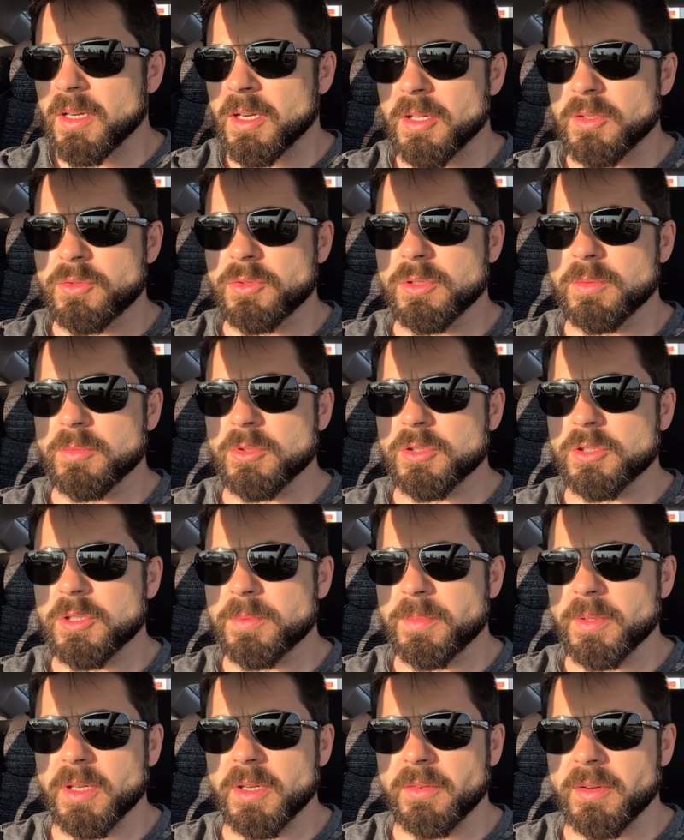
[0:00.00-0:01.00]
Хочу
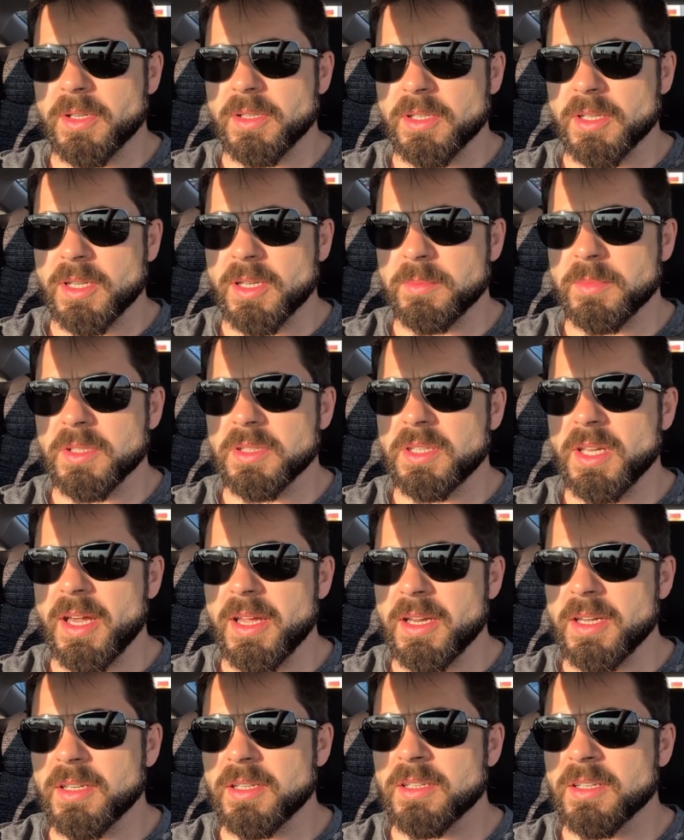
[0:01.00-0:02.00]
немножко поговорить о
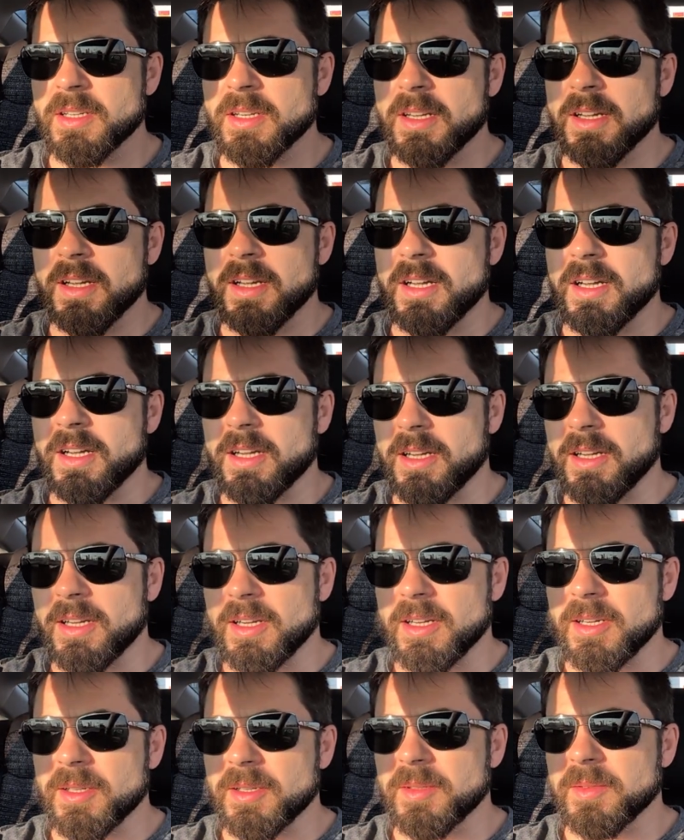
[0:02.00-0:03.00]
комментариях.
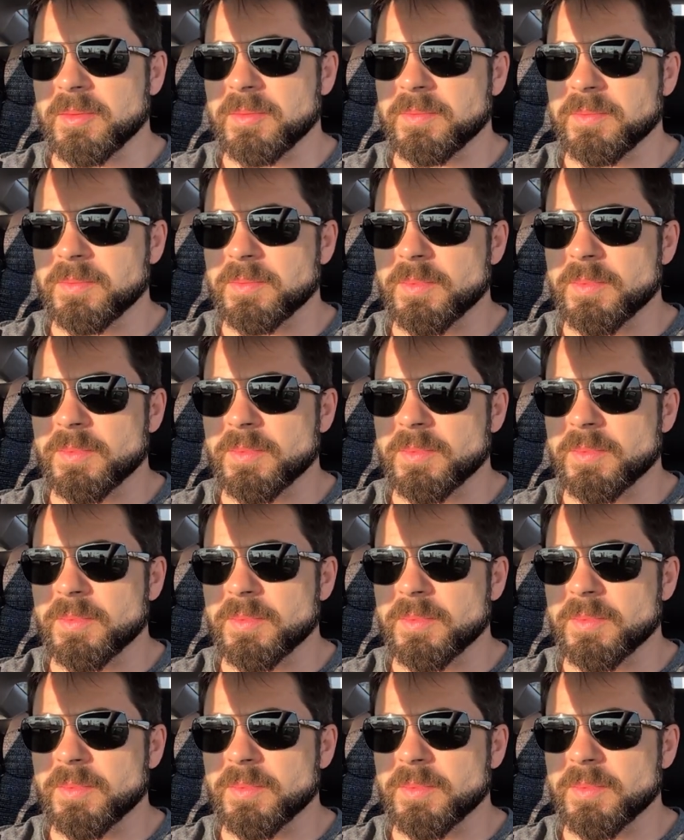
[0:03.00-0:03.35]
А,